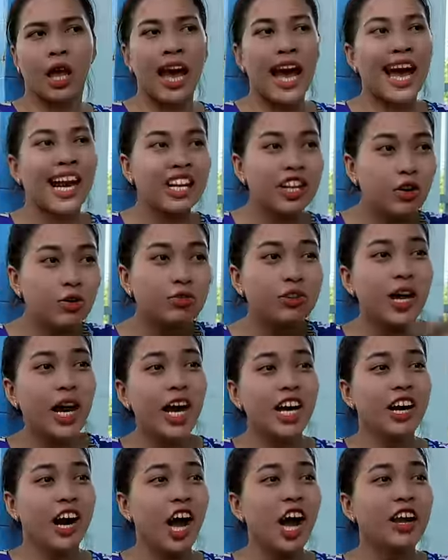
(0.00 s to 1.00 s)
anh còn nhớ
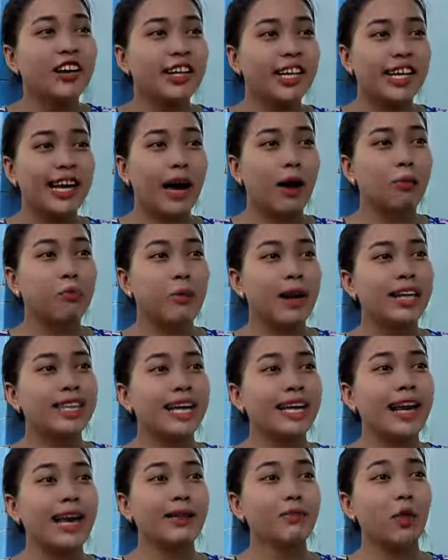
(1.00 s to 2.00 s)
rồi đó anh đi học bị người ta
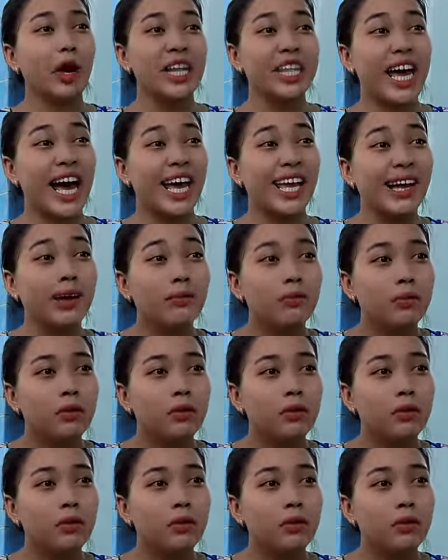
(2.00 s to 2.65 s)
đánh quá trời không